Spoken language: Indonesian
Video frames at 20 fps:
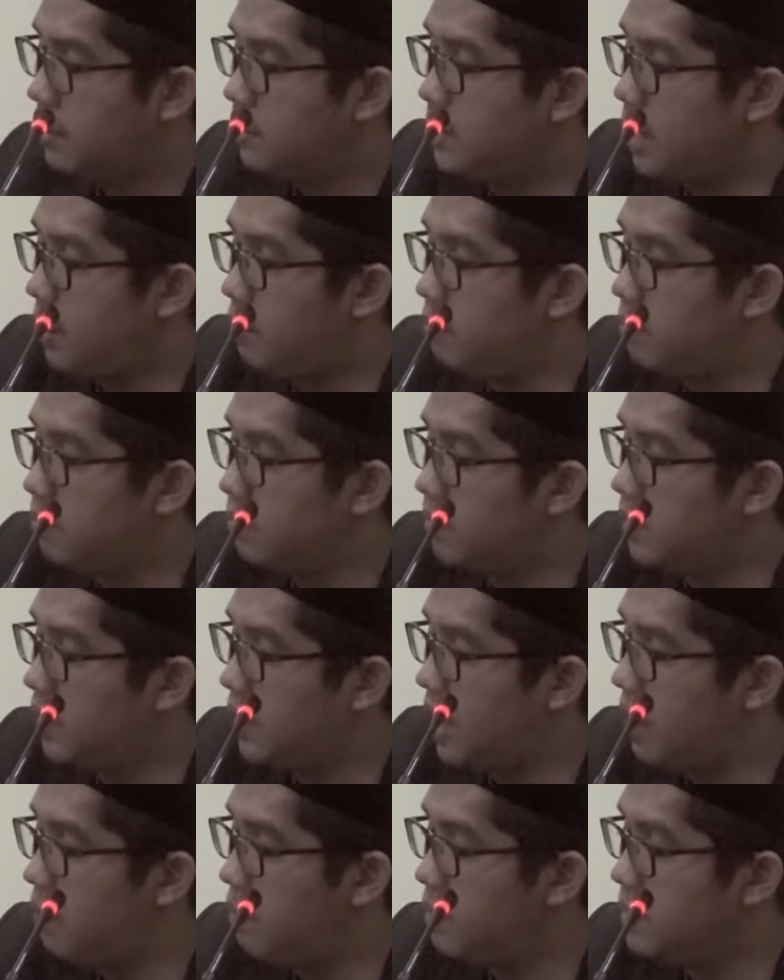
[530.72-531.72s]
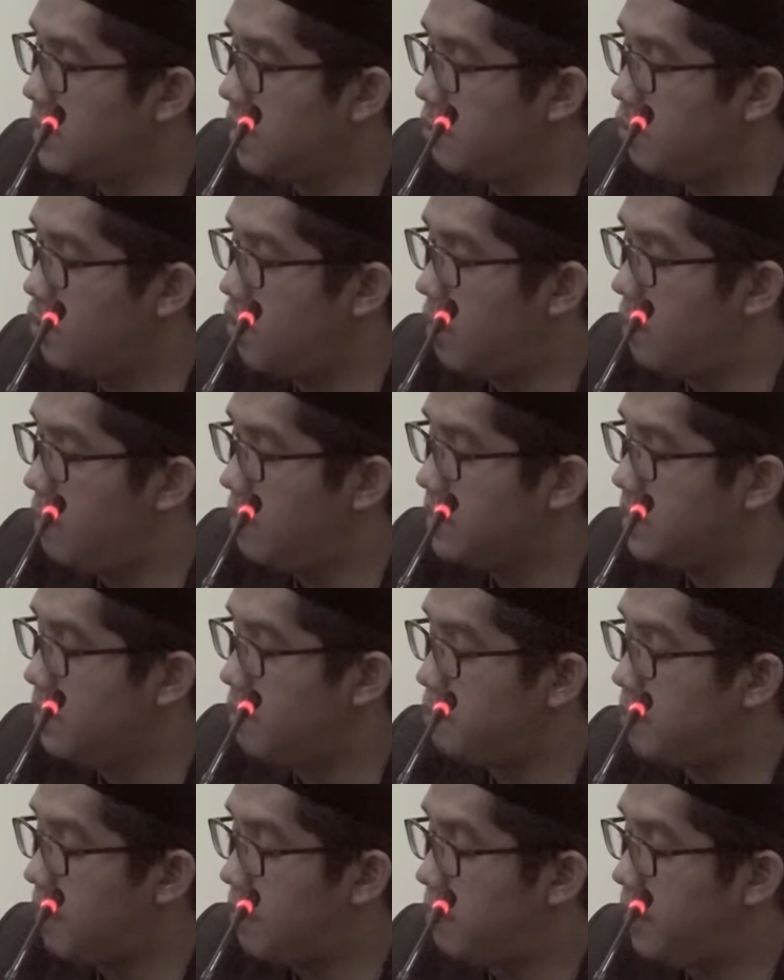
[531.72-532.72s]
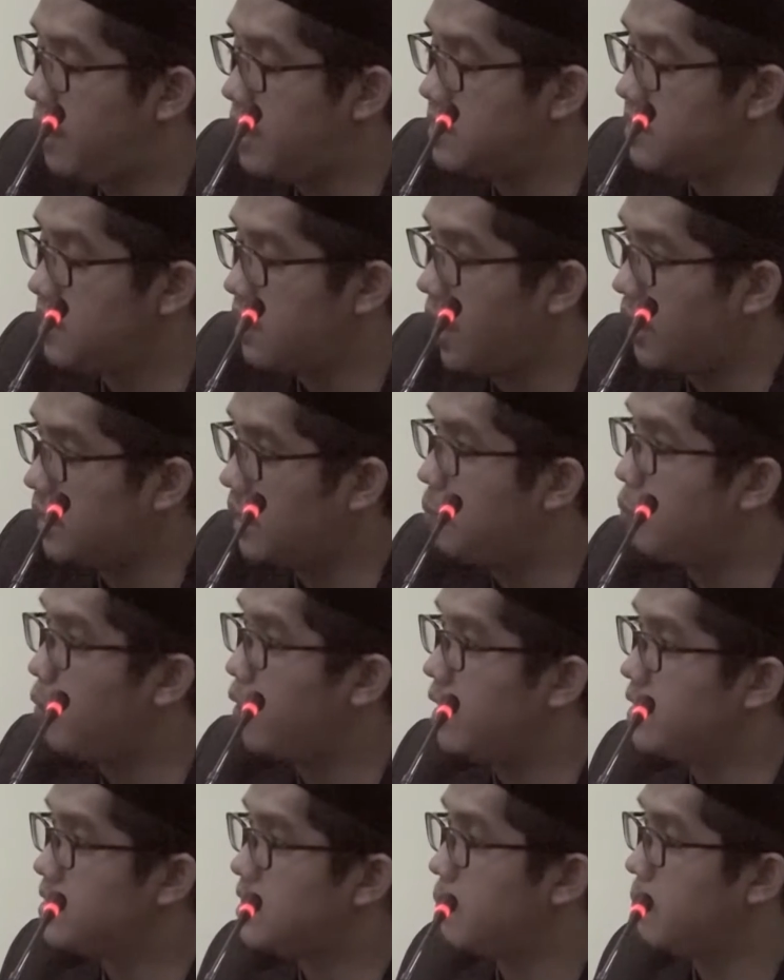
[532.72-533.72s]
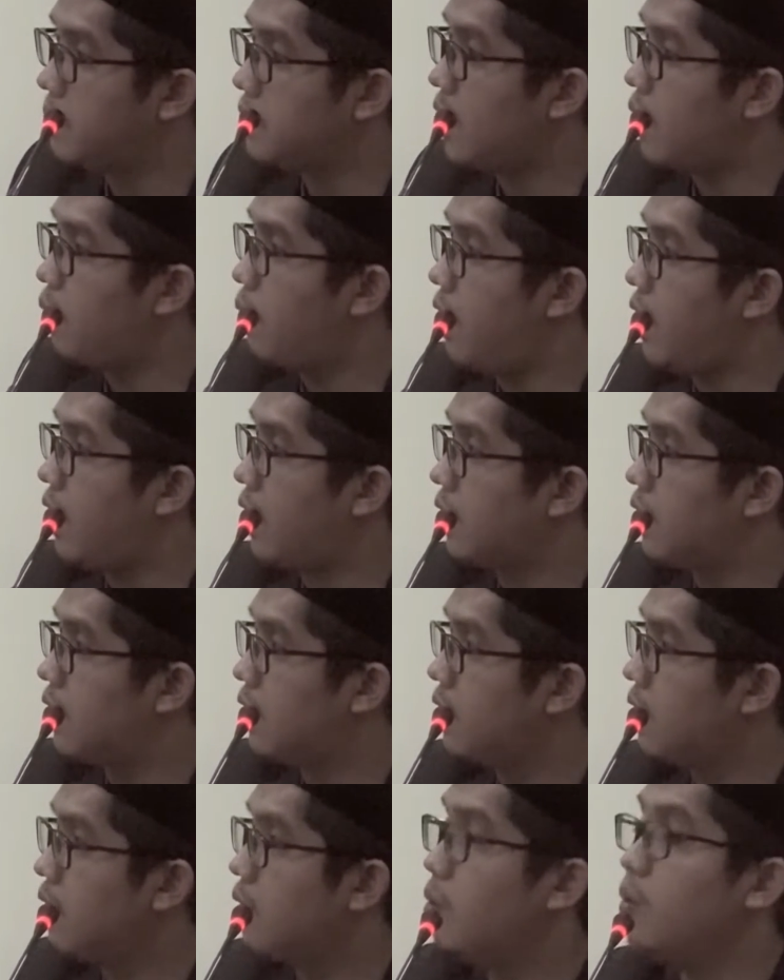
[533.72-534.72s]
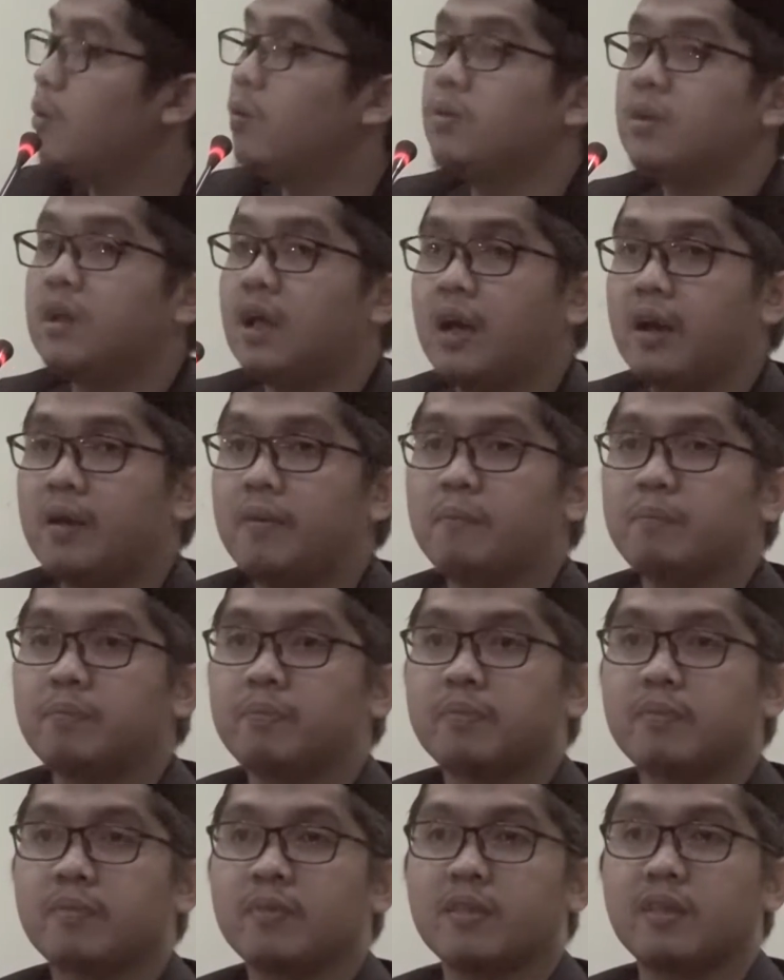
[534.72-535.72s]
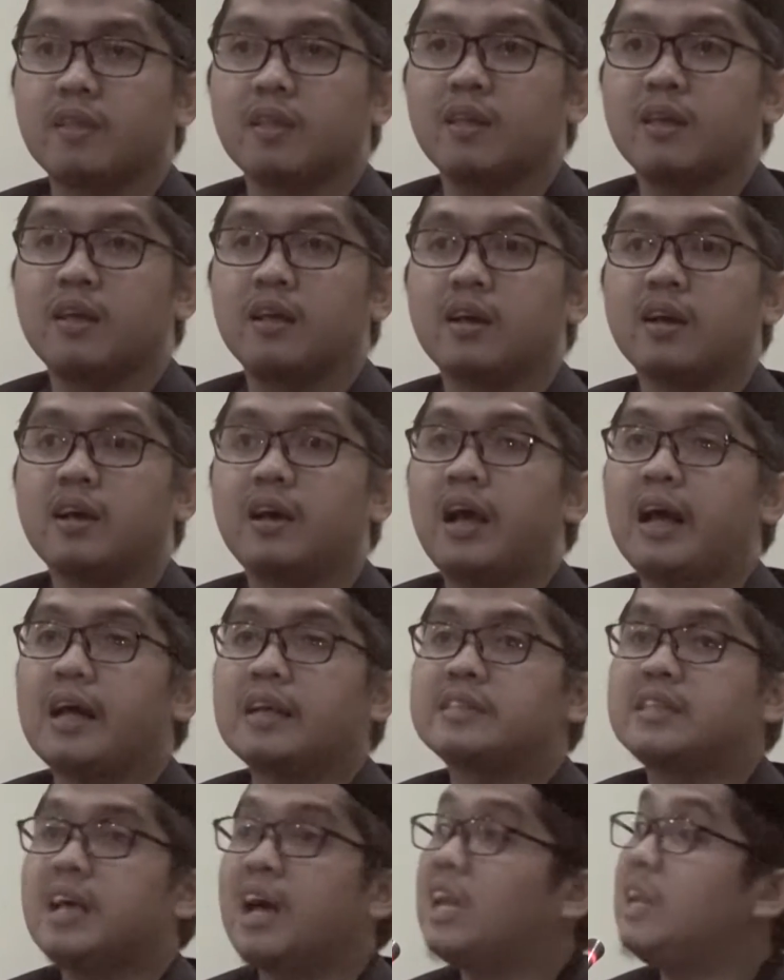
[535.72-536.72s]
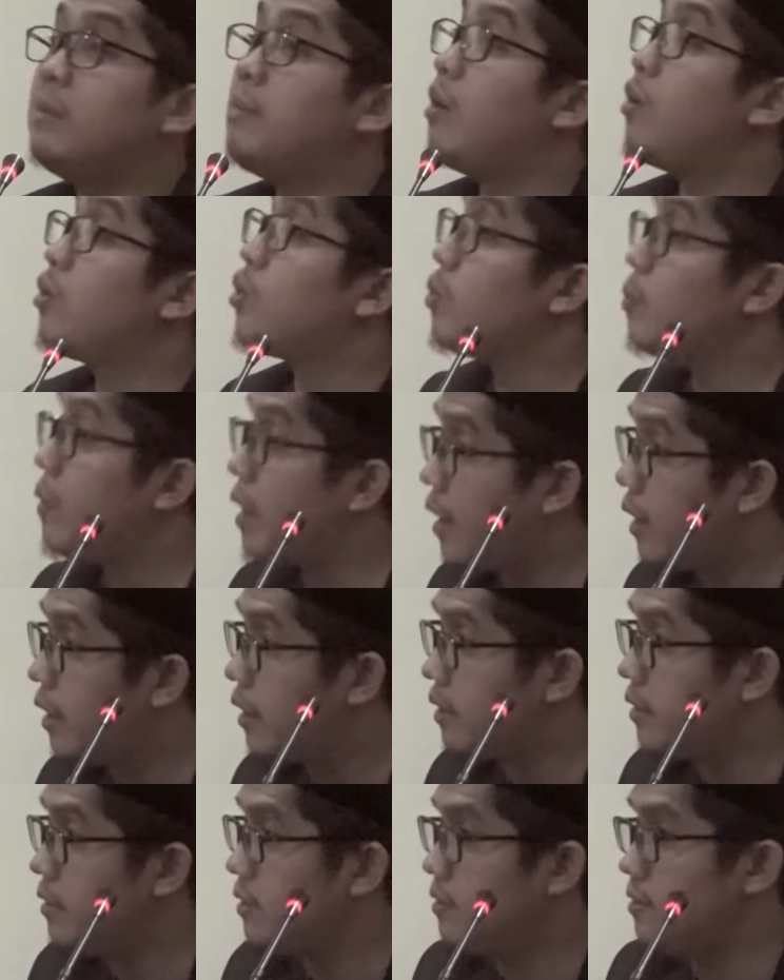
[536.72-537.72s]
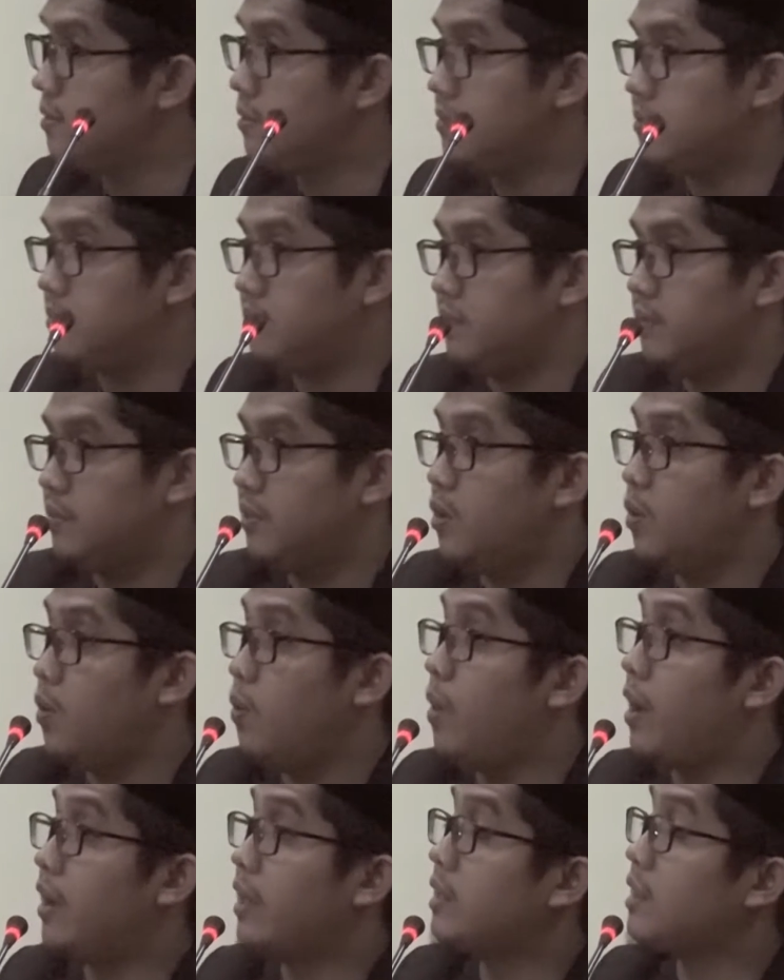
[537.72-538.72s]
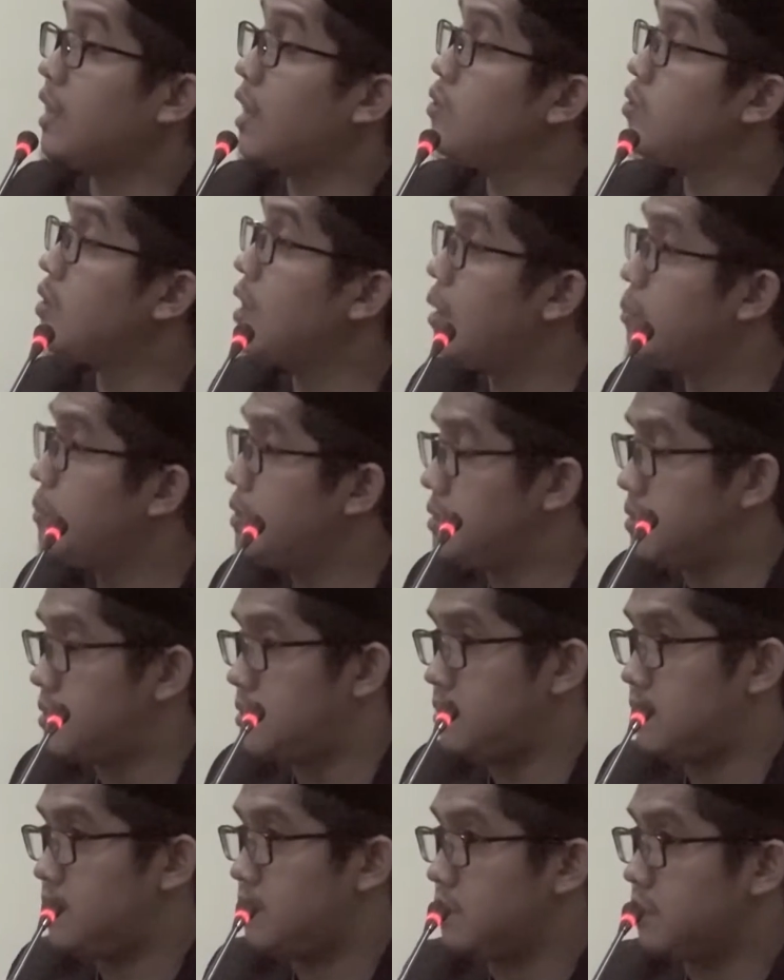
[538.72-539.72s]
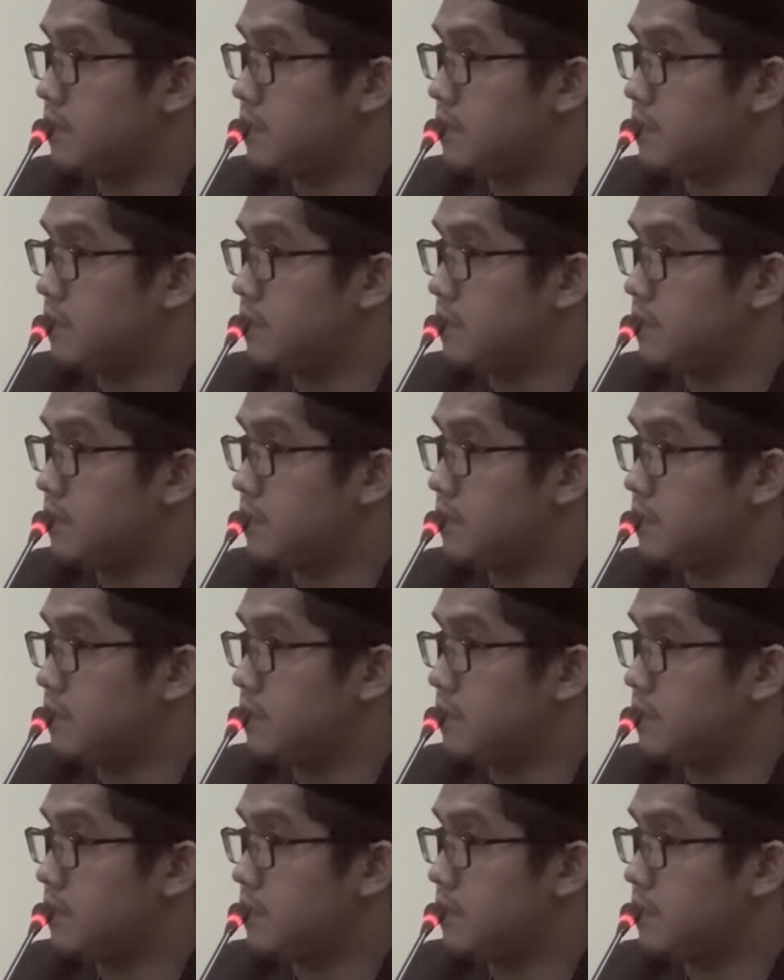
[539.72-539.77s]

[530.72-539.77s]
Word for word: jam 3 jam 2 jam 14 datang polisi minta uang lagi udah nggak jadi bangun rumah uangnya terlanjur habis